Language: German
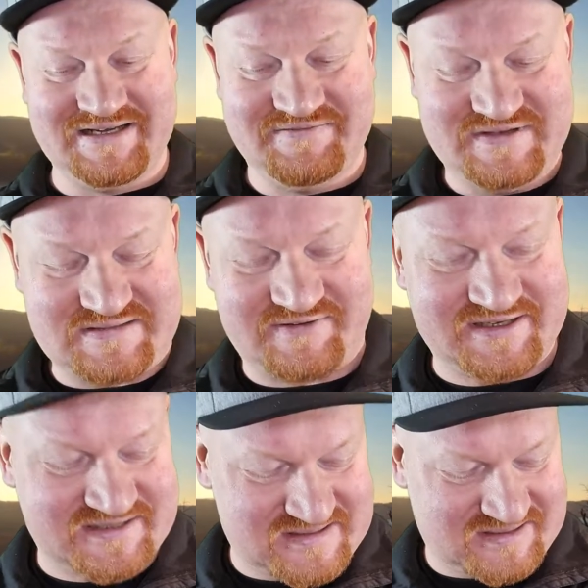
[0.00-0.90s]
Ihr wisst, was
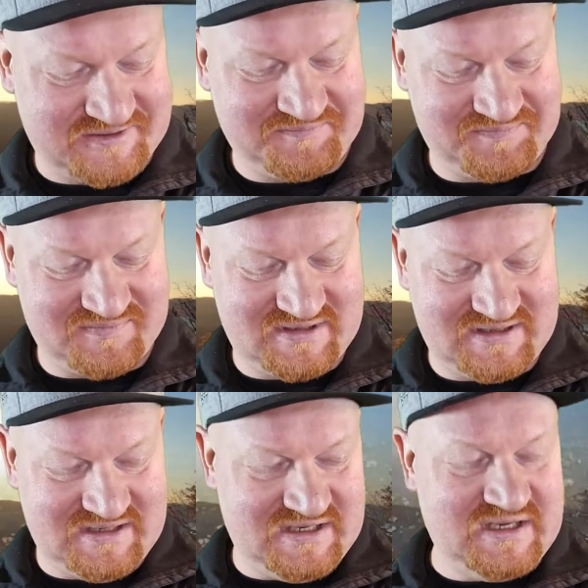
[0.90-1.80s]
das ist, ne?
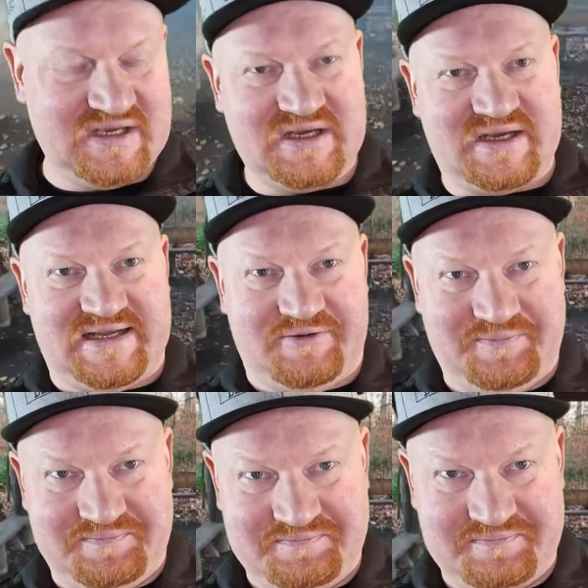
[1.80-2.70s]
Ja,
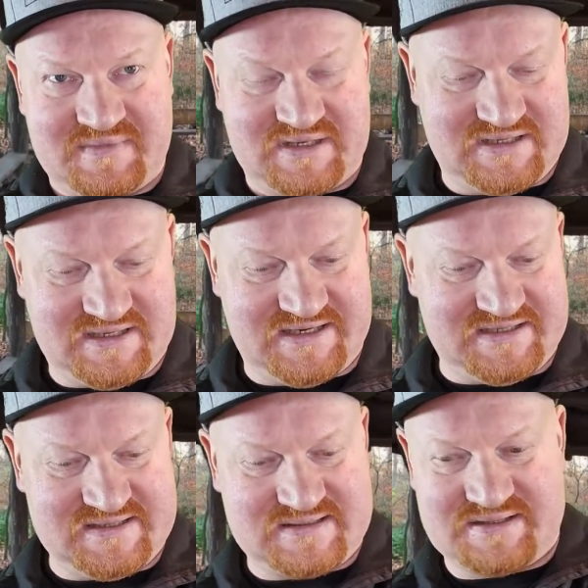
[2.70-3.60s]

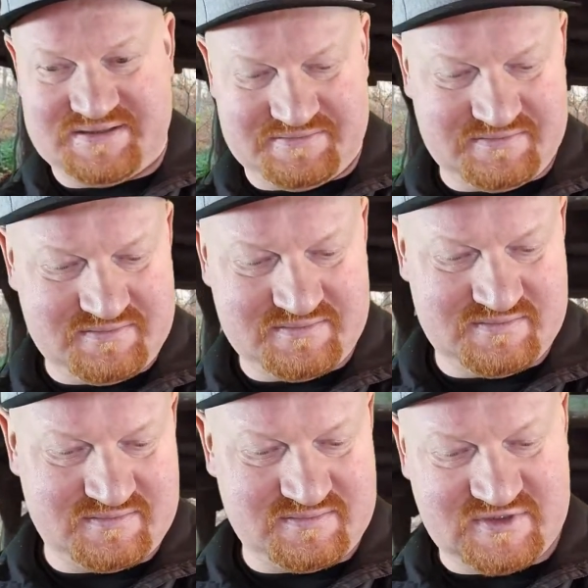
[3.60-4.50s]
es ist
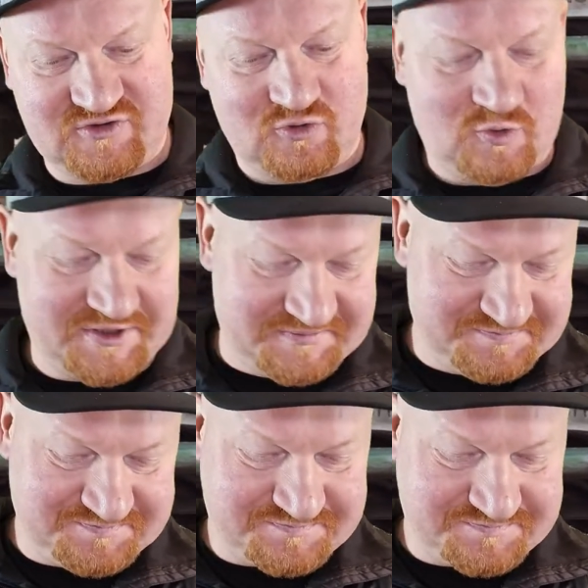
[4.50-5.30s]
eine Drohne.